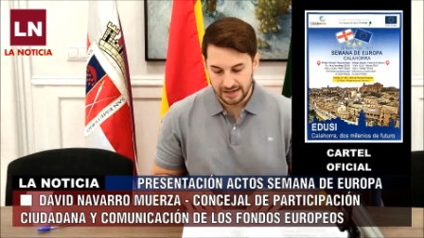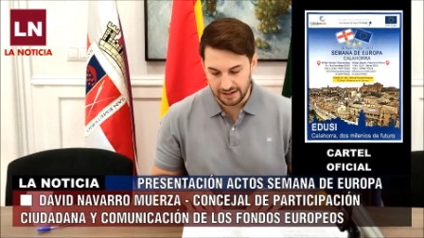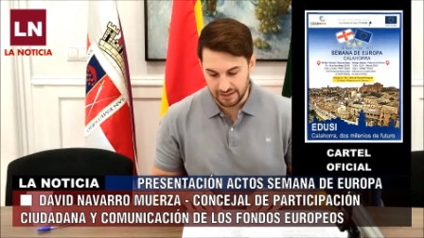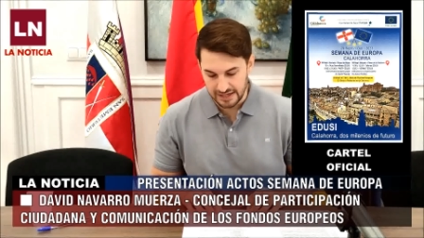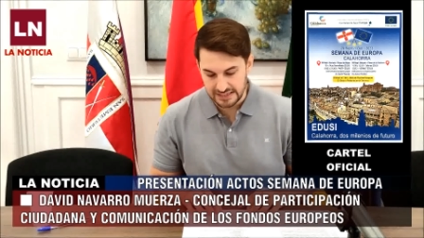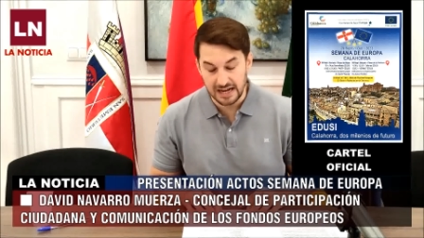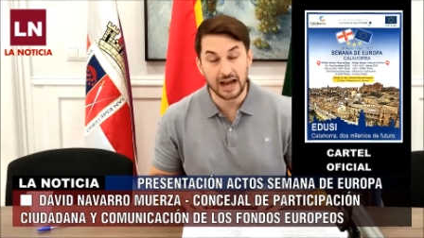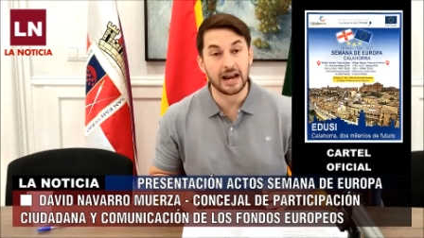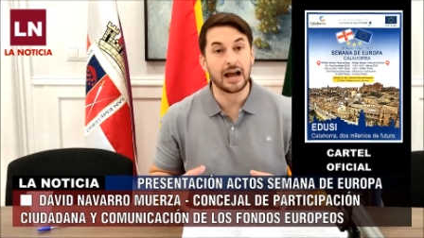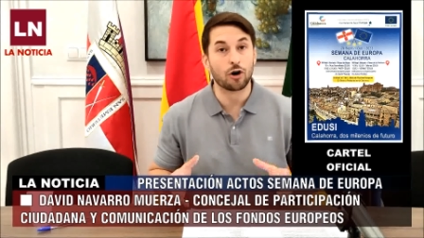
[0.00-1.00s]
gracias
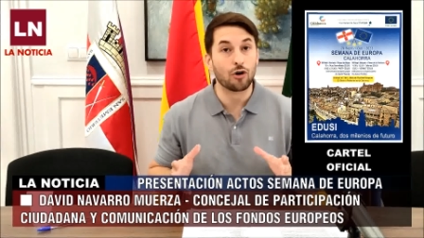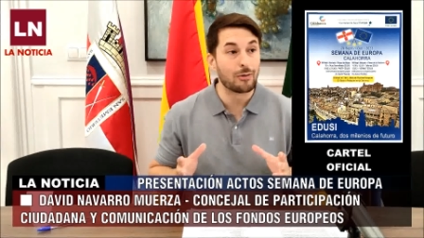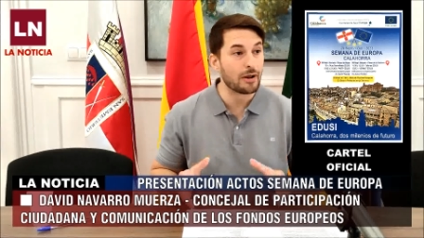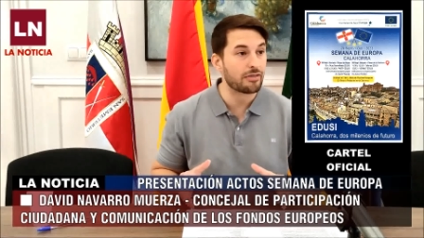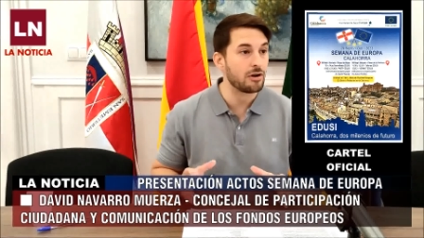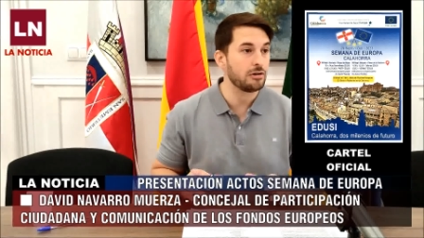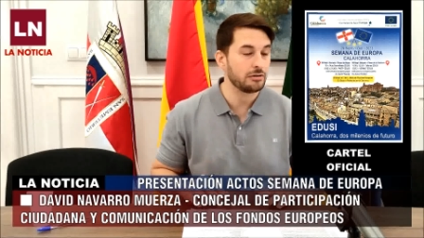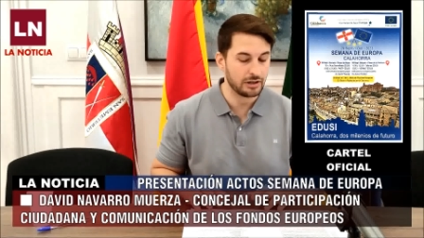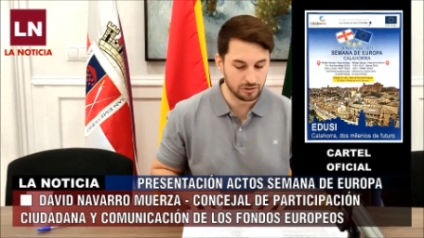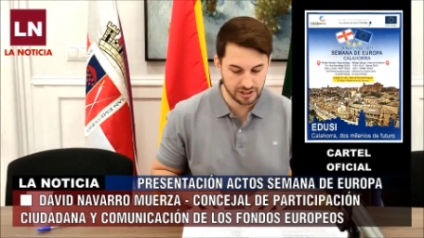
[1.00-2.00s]
a la
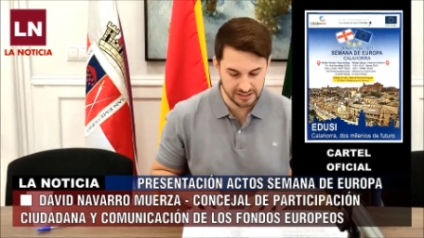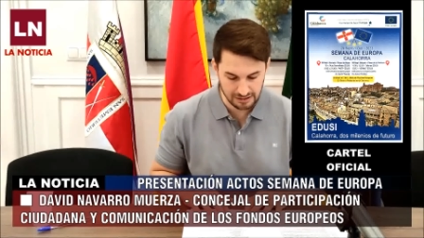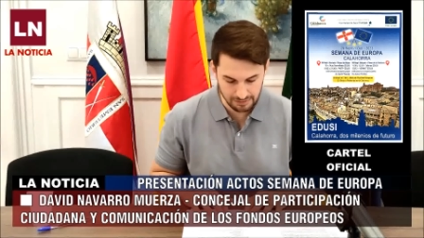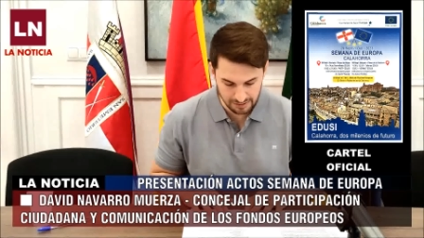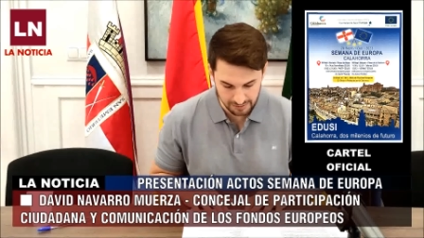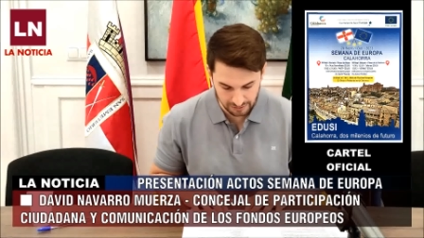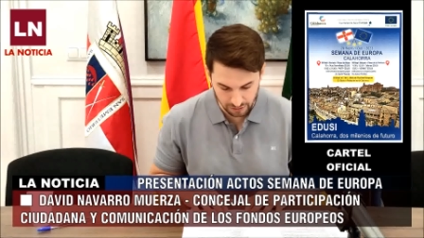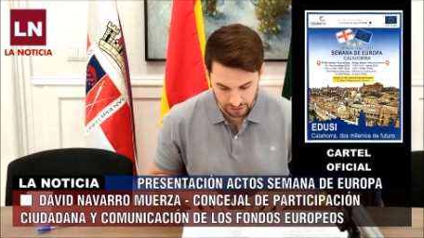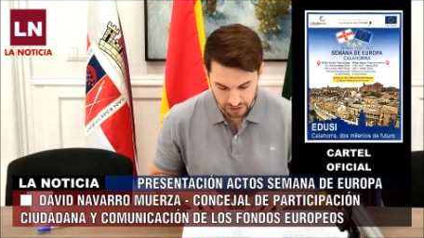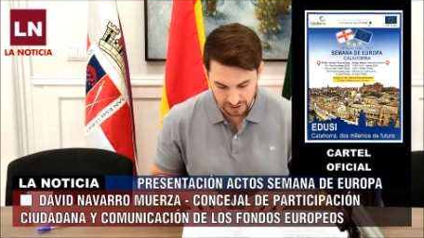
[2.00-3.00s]
colaboración de los
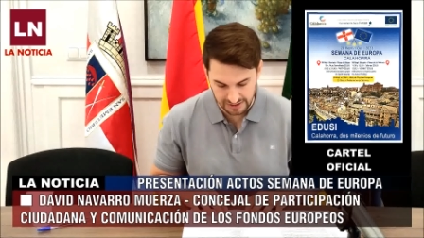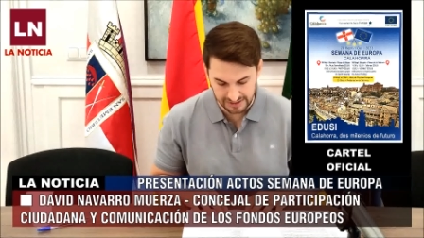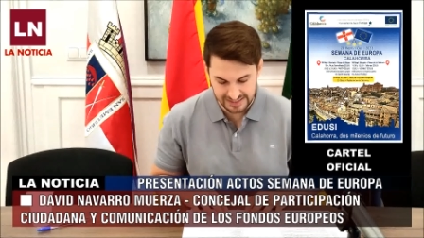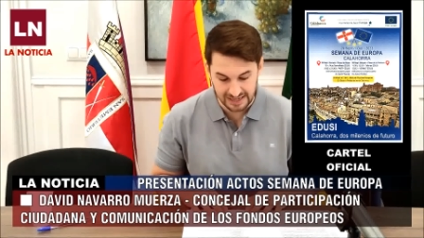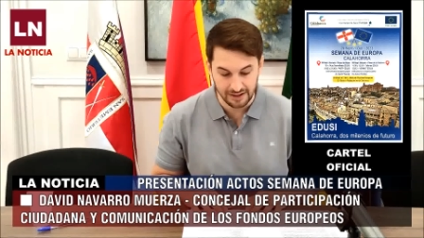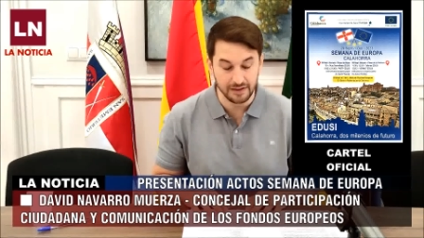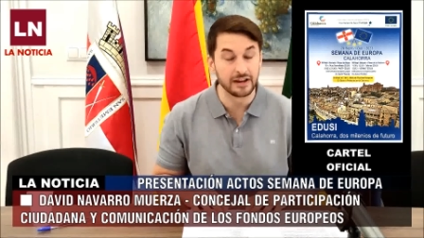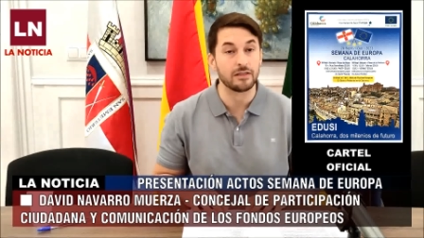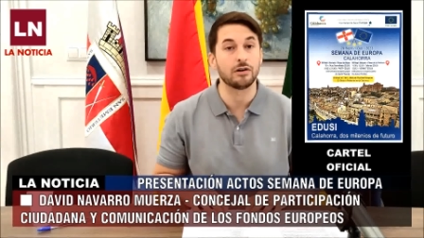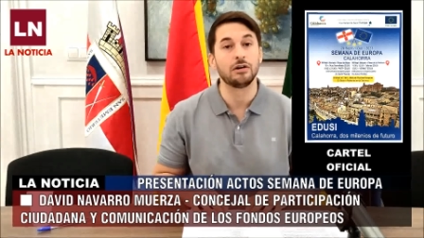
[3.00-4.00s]
establecimientos que se han
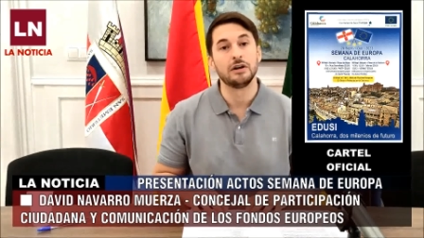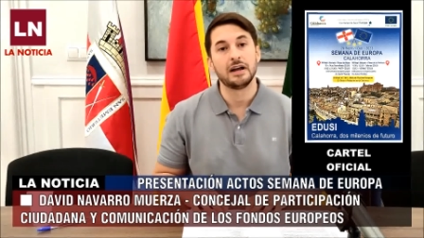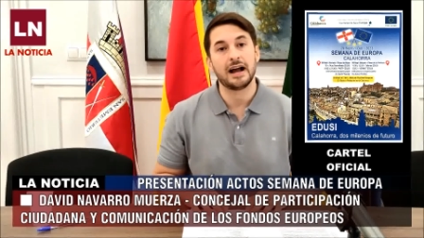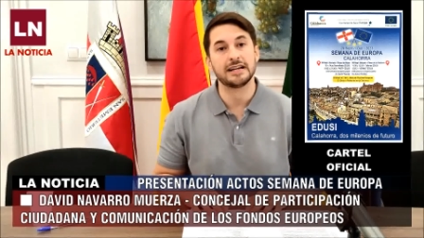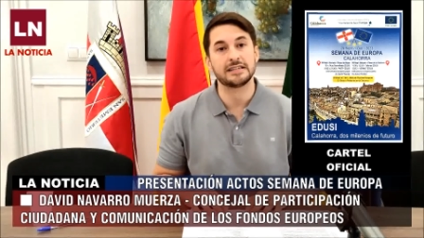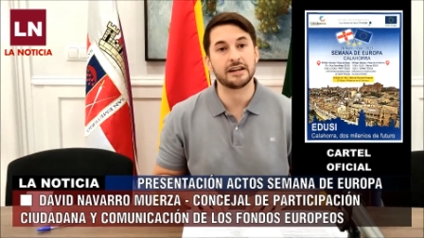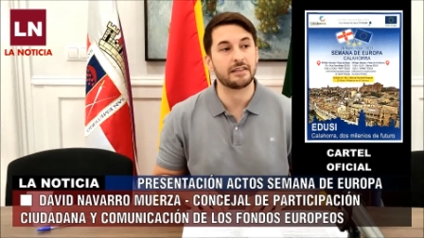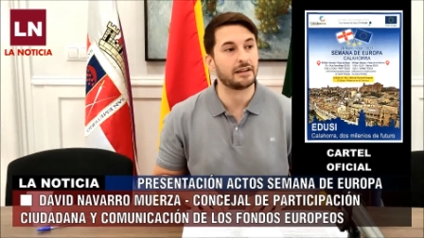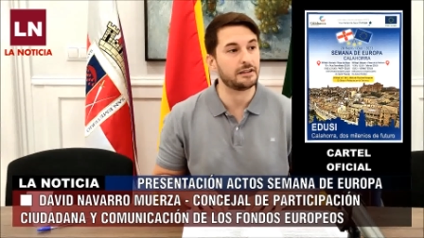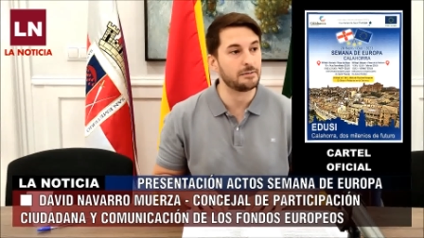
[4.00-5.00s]
adherido a esta
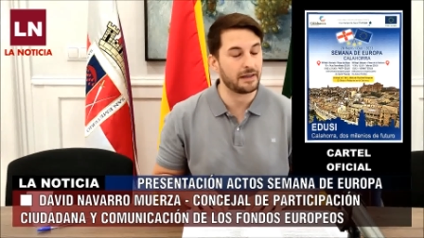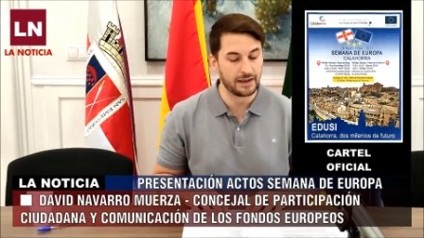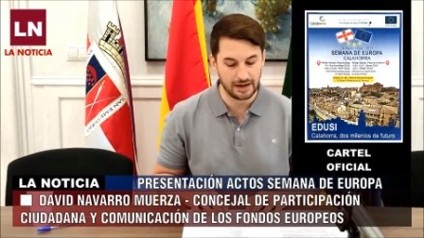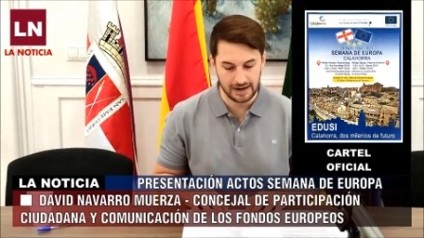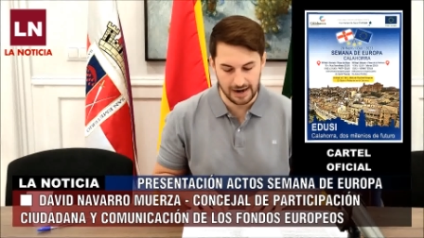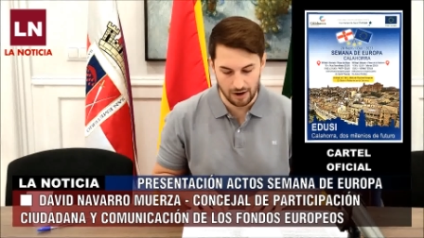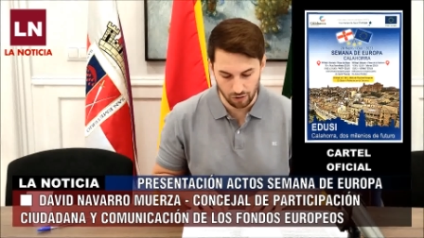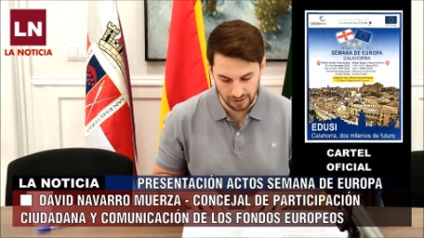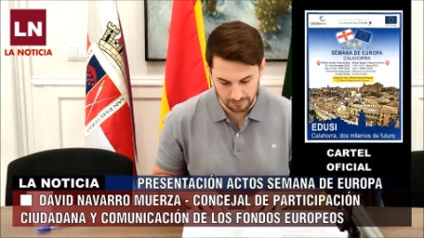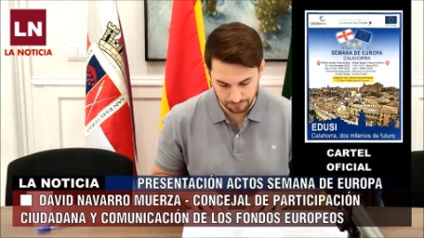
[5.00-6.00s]
iniciativa de
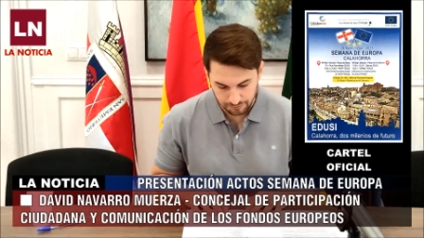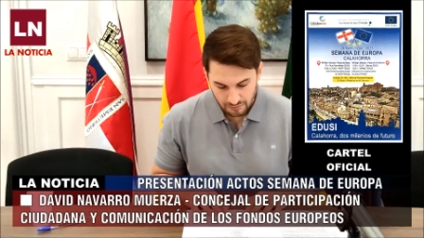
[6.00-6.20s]
Calahorra.